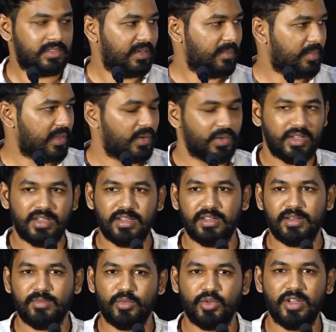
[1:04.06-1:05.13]
சில பேருடைய
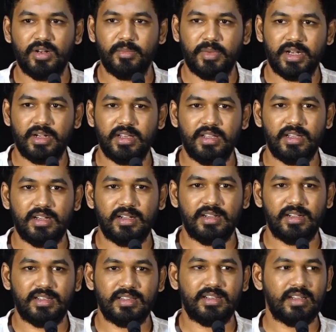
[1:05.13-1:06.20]
முதல் மேடை
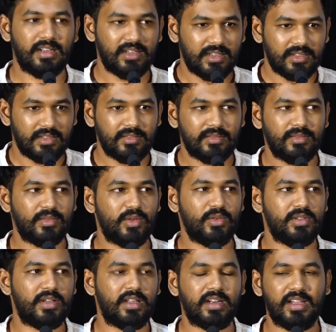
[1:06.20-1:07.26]
அதனால்
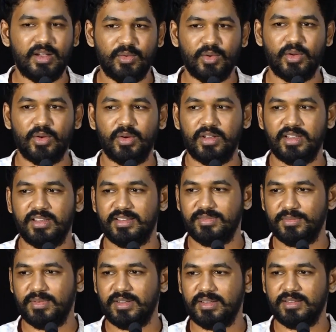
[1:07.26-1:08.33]
கொஞ்சம் நிறைய அவங்களுடைய
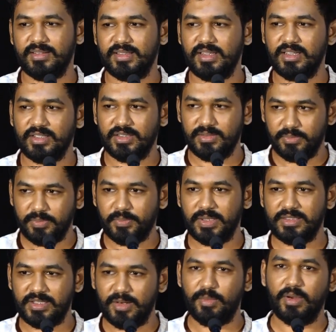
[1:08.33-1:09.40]
இதை
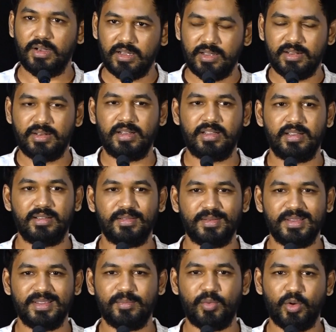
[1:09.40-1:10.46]
பேசியிருப்பாங்க நீங்கள்
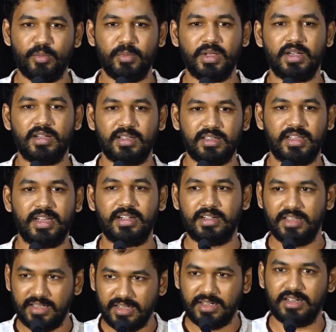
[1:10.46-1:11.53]
வந்து பொறுமையாக
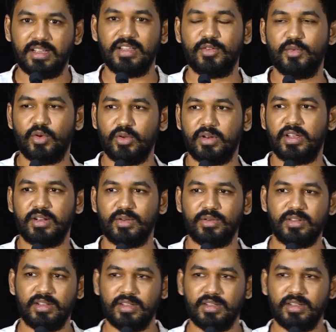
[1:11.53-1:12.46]
கேட்டு எங்களுக்காக இவ்வளோ நேரம்